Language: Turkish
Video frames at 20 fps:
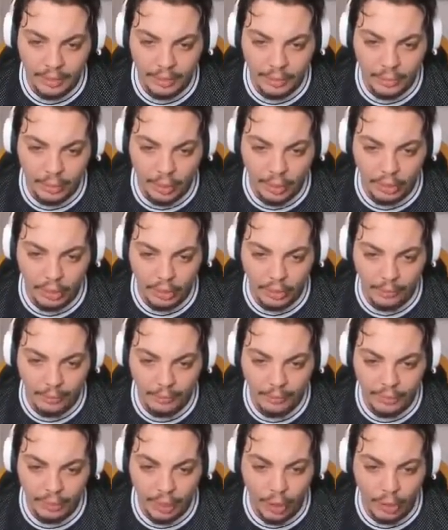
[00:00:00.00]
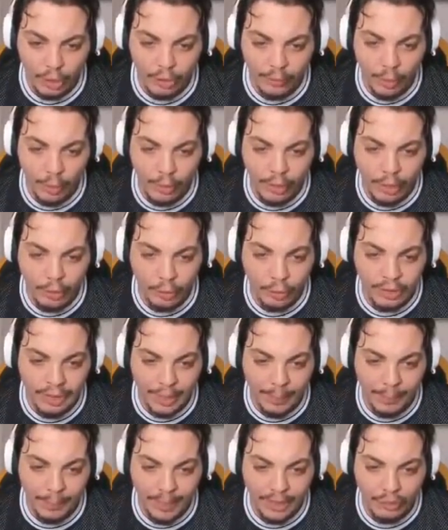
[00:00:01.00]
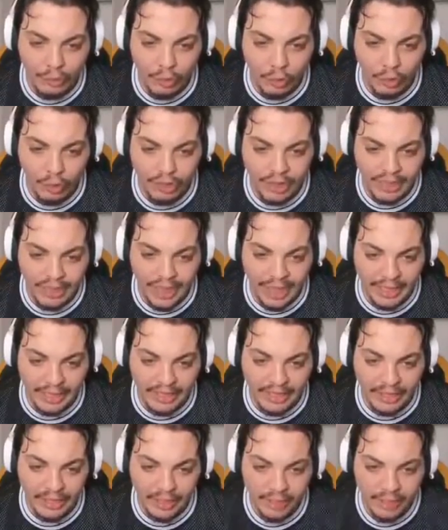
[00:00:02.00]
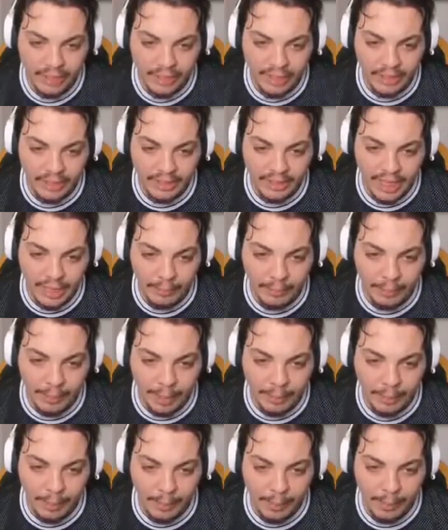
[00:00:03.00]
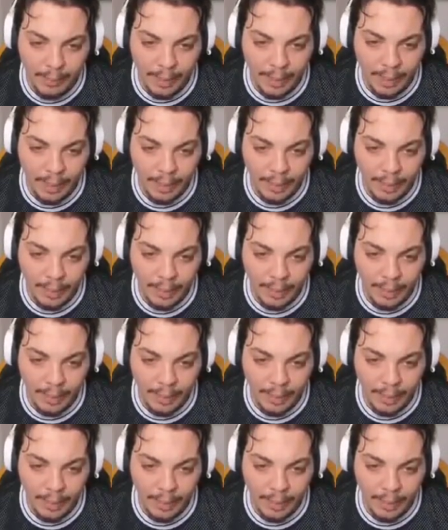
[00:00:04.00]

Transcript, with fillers: Seni gördüm. Gördüm öyle loot yapmak hiç hoş değil yalnız. Tek bak bak